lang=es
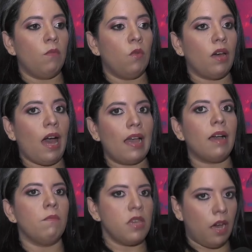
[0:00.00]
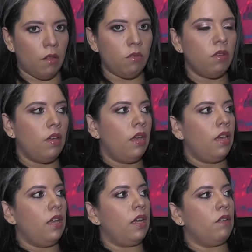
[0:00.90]
moda han cambiado
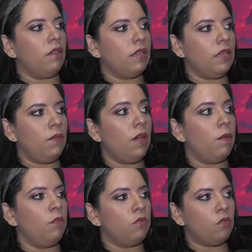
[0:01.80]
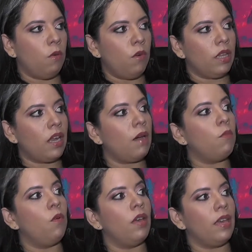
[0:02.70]
y creo que si vemos cómo está la
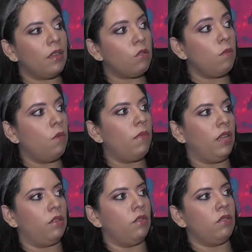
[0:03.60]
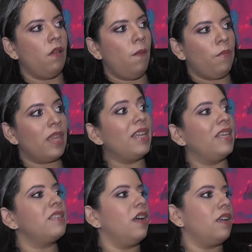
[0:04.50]
moda en estos momentos, ya
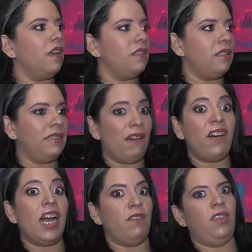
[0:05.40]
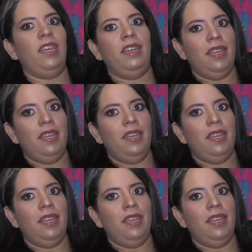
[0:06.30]
te sacan, ya Barbie,